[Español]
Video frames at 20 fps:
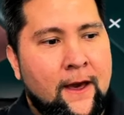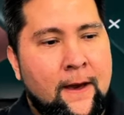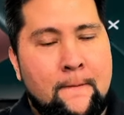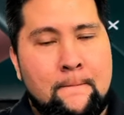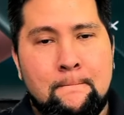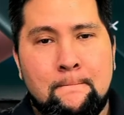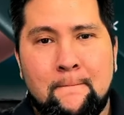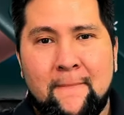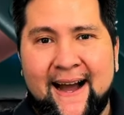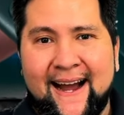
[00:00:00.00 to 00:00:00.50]

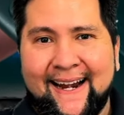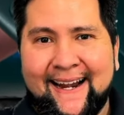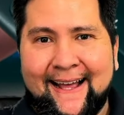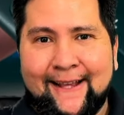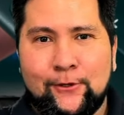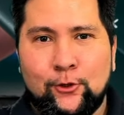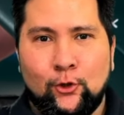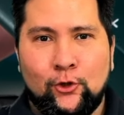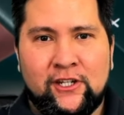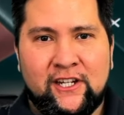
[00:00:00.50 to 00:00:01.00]

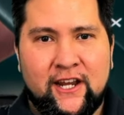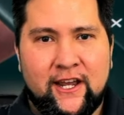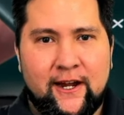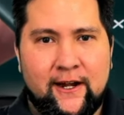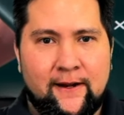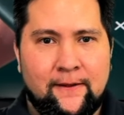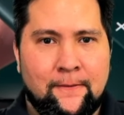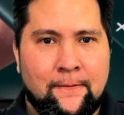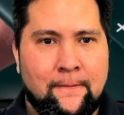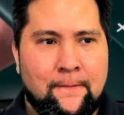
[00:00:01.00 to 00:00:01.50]

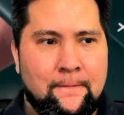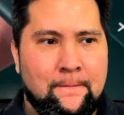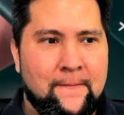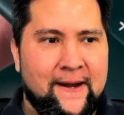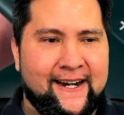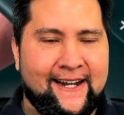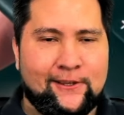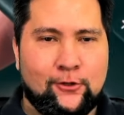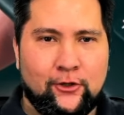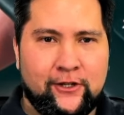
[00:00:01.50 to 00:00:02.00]
Maratonear.
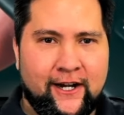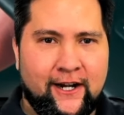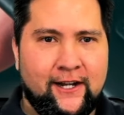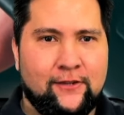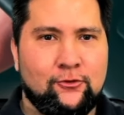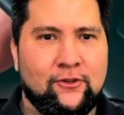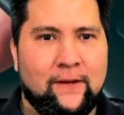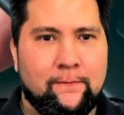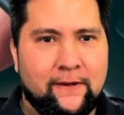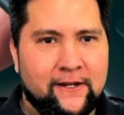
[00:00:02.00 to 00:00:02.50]
Maratonear es
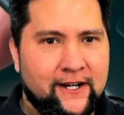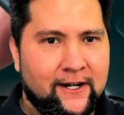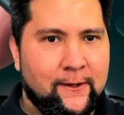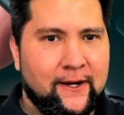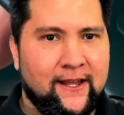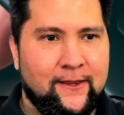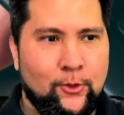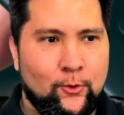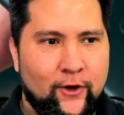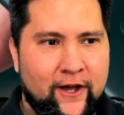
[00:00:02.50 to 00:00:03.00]
una
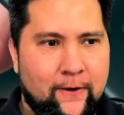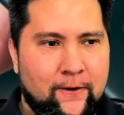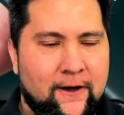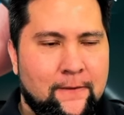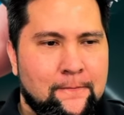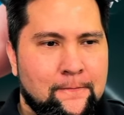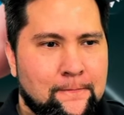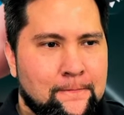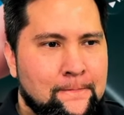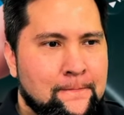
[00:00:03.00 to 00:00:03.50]
palabra nueva,
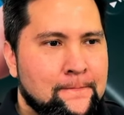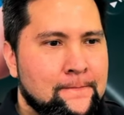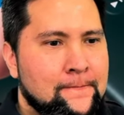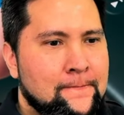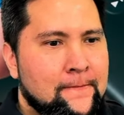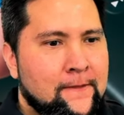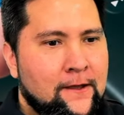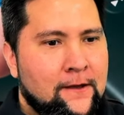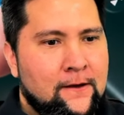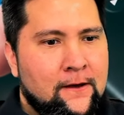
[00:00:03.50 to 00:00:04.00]

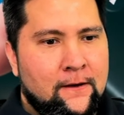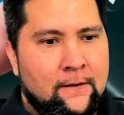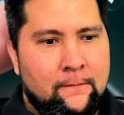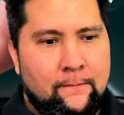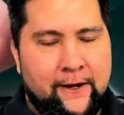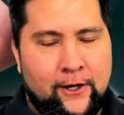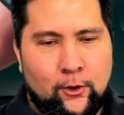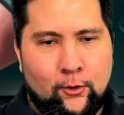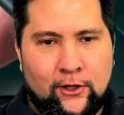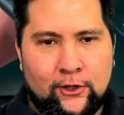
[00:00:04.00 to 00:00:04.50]

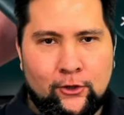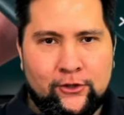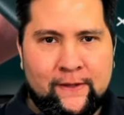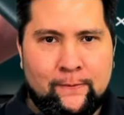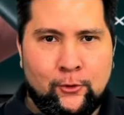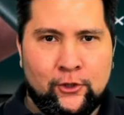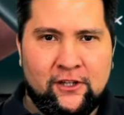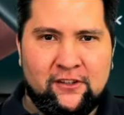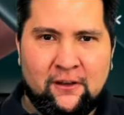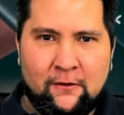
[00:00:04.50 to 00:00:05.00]
pero cuando te
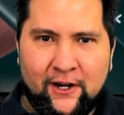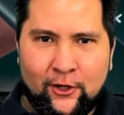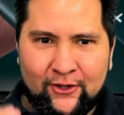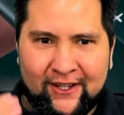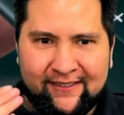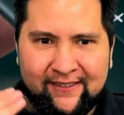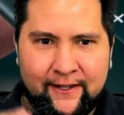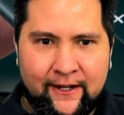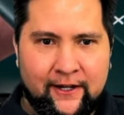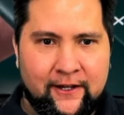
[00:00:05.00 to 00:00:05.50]
pones a ver una
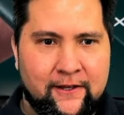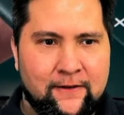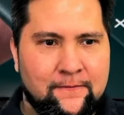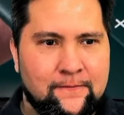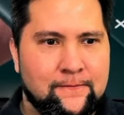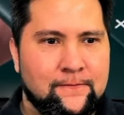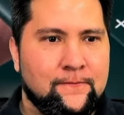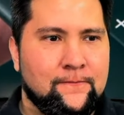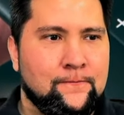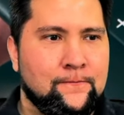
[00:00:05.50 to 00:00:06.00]
serie
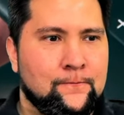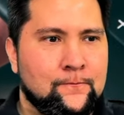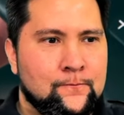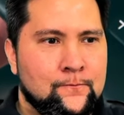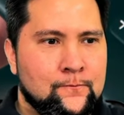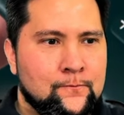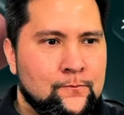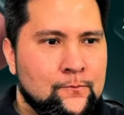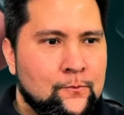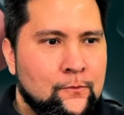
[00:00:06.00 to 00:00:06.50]

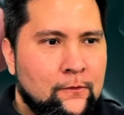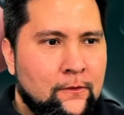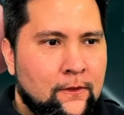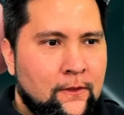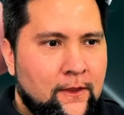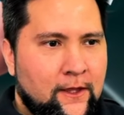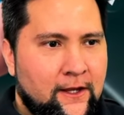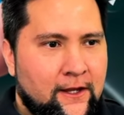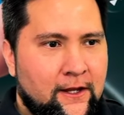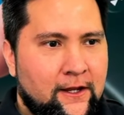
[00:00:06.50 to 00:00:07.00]

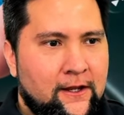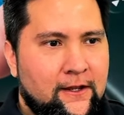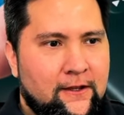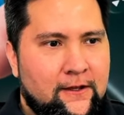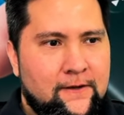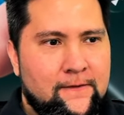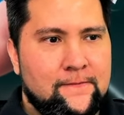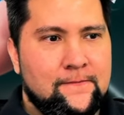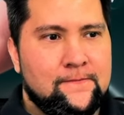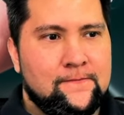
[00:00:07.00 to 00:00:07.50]

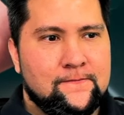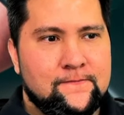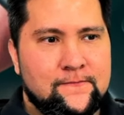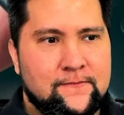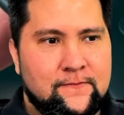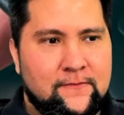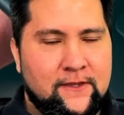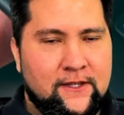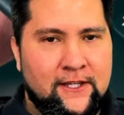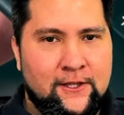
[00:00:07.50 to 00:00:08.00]
eh,
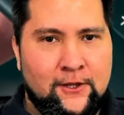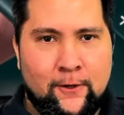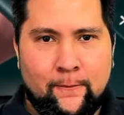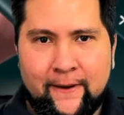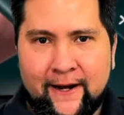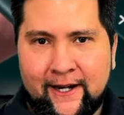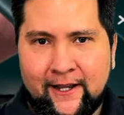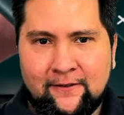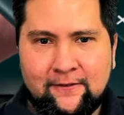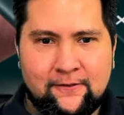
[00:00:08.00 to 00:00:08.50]
y no
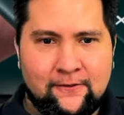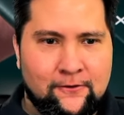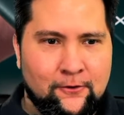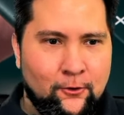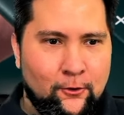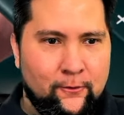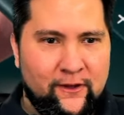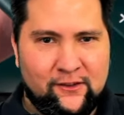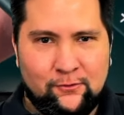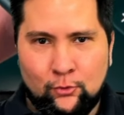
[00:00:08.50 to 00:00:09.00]
paras
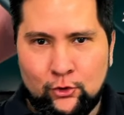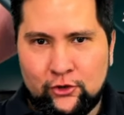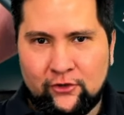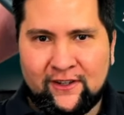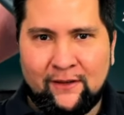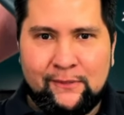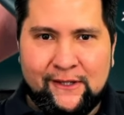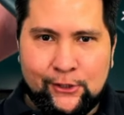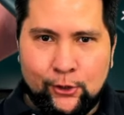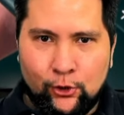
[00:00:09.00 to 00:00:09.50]
o ves muchos
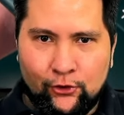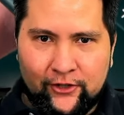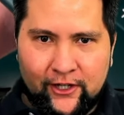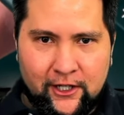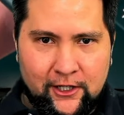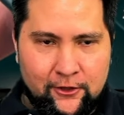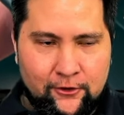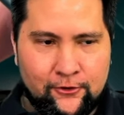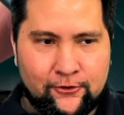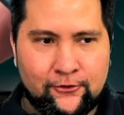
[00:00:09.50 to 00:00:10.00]
capítulos
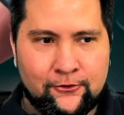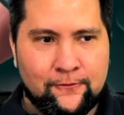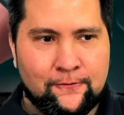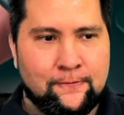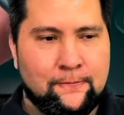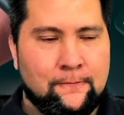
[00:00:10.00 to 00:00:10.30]
seguidos.